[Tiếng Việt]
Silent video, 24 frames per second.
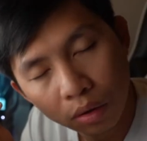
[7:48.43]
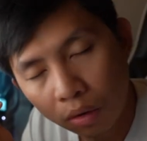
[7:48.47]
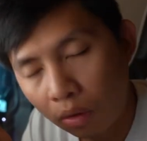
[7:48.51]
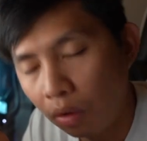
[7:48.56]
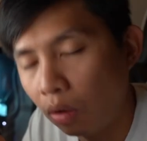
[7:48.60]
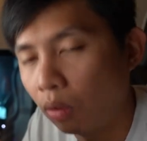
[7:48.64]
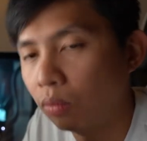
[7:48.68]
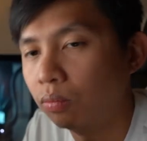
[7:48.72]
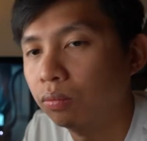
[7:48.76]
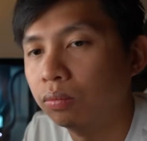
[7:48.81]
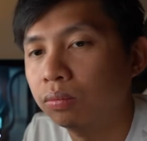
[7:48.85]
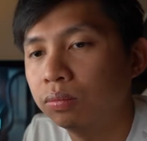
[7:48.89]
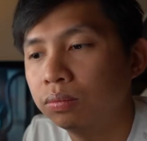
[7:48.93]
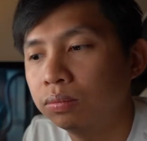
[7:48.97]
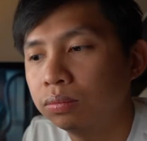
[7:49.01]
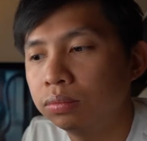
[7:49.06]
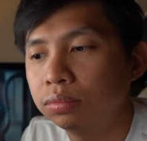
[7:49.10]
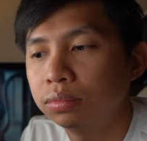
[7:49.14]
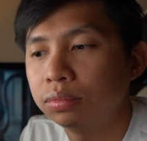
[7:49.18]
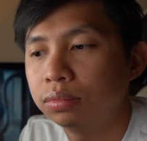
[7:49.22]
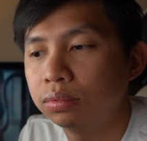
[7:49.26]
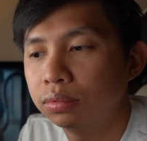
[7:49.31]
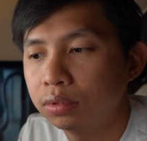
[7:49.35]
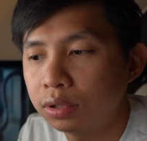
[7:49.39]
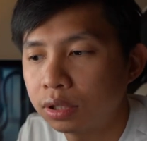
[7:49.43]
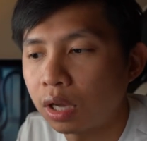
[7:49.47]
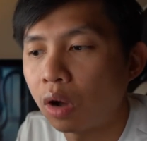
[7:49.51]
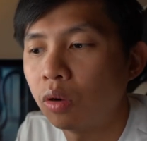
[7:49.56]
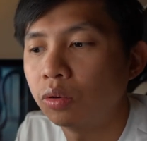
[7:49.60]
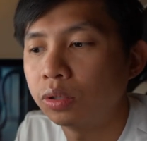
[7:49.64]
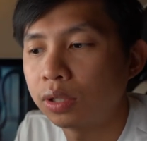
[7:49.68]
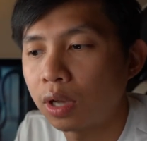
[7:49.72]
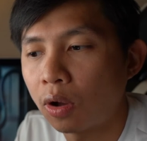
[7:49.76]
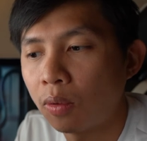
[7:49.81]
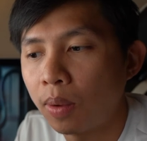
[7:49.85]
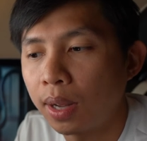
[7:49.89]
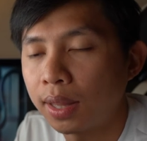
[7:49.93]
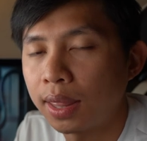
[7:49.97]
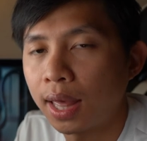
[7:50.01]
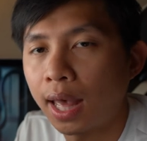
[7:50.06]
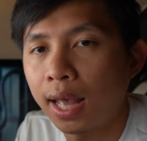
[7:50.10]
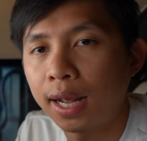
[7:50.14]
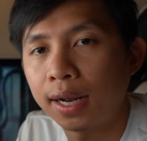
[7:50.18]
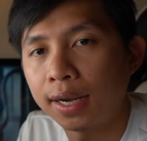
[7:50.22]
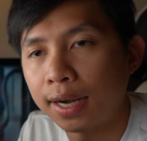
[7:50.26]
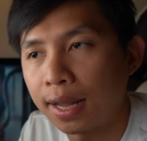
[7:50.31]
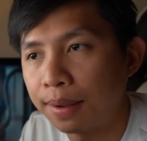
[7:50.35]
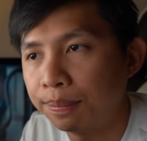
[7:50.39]
cũng sau 6 7
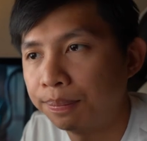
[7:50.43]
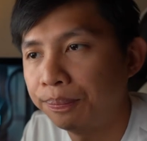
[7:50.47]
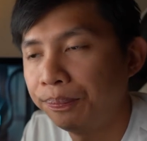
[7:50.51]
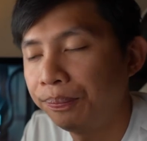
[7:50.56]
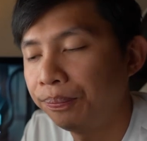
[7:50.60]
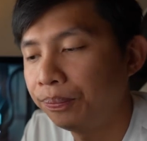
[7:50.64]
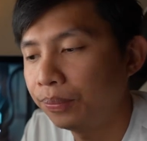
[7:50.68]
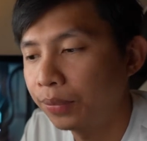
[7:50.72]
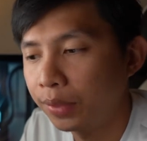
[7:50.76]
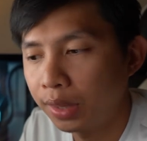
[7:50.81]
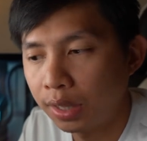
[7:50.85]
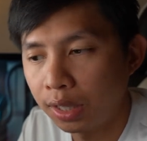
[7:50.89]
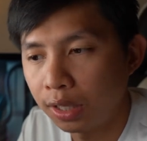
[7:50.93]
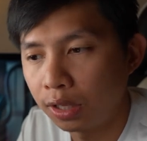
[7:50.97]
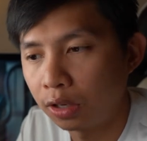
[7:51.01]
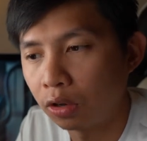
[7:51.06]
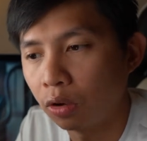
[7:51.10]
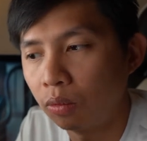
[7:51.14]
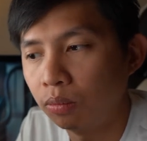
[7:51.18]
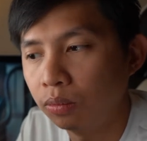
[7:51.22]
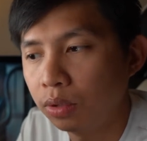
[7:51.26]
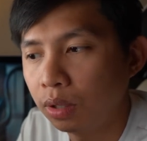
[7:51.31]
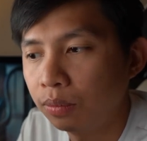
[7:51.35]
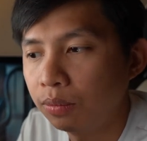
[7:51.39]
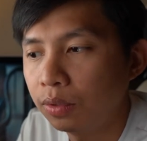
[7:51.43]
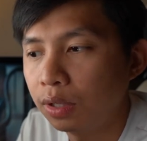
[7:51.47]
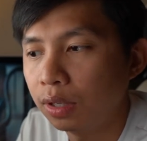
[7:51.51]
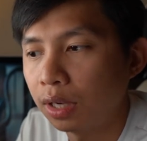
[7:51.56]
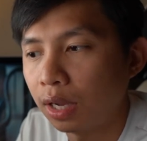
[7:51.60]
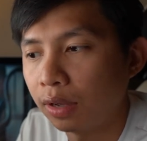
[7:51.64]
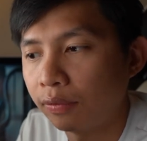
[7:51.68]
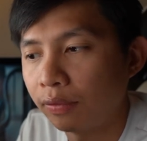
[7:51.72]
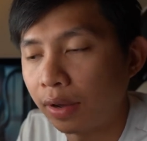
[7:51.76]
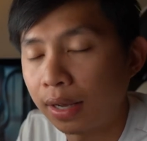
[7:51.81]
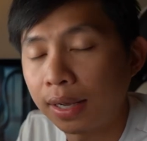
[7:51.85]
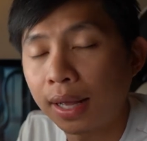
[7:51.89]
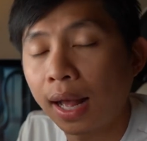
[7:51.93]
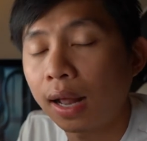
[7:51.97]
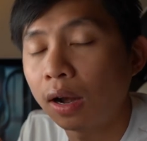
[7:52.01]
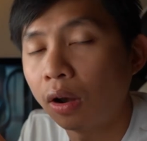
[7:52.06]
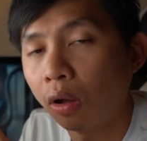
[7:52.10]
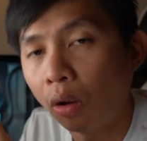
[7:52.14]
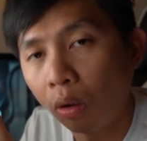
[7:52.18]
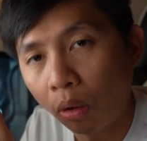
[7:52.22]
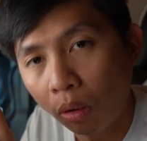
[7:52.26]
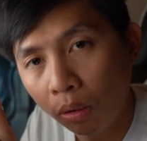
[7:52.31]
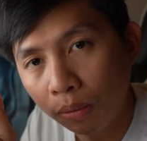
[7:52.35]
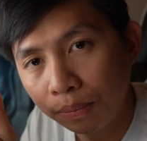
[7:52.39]
tháng năm thì cũng giống như là phải cắt
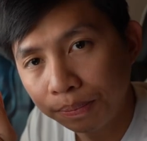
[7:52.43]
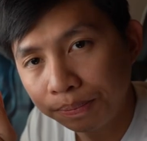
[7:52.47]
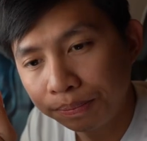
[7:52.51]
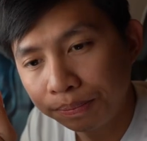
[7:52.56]
lỗ